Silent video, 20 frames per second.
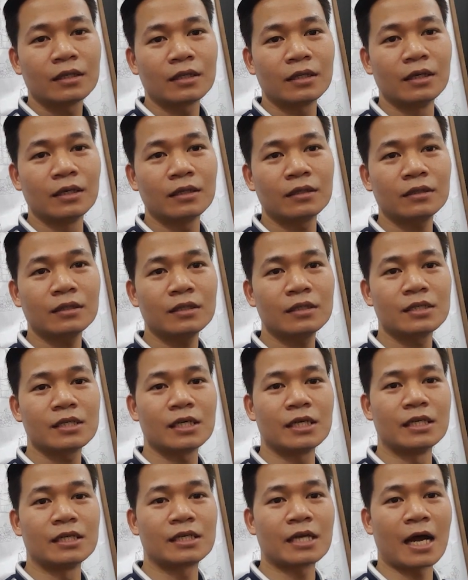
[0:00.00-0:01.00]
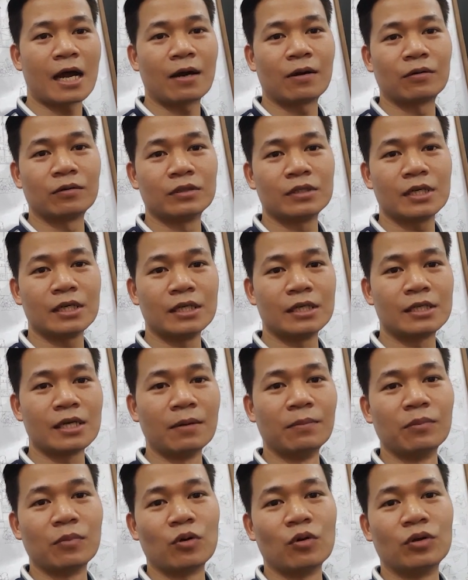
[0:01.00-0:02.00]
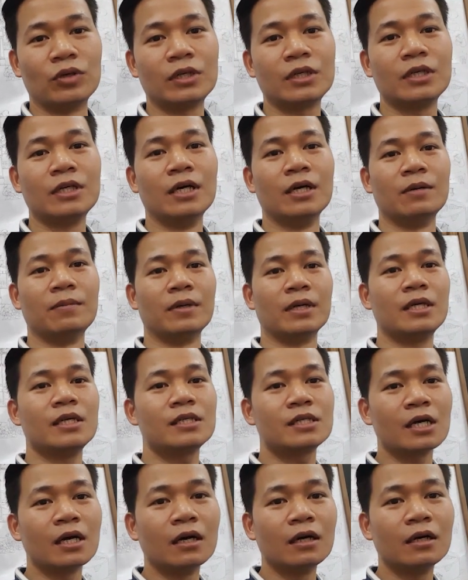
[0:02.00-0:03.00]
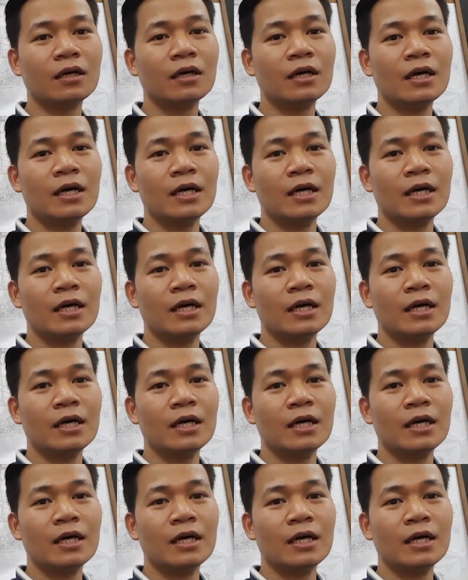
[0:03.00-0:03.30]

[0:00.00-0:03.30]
tiếng gì rào gì rầm của những người mà đi chợ